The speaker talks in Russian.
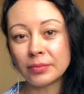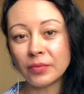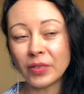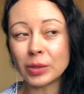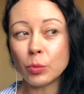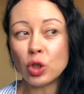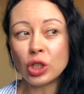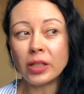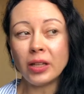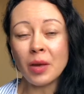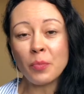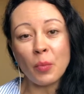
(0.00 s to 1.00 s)
Возможно,
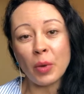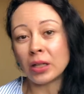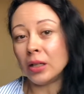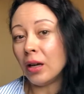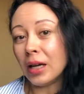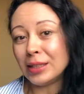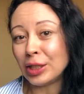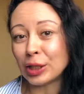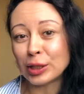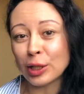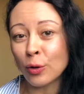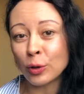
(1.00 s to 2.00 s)
ей помогли эти
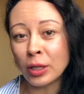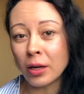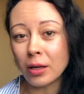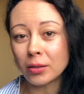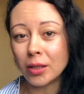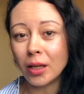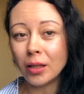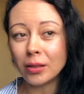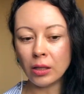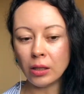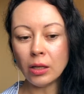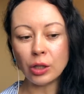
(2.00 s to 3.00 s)
кислородные
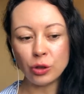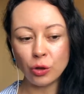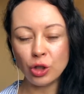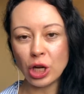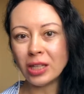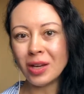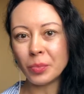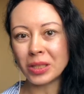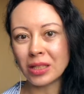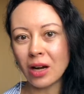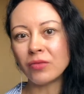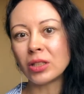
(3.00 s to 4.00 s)
коктейли и ощущение
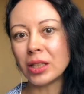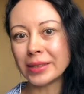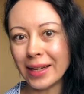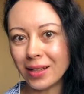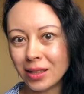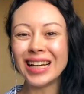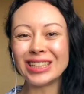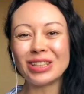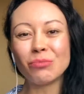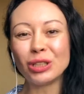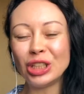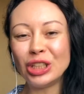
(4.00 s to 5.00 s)
песка в глазах. Это
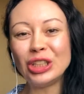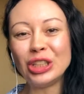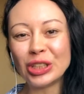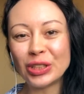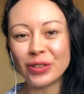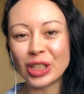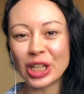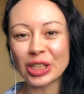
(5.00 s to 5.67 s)
было единственное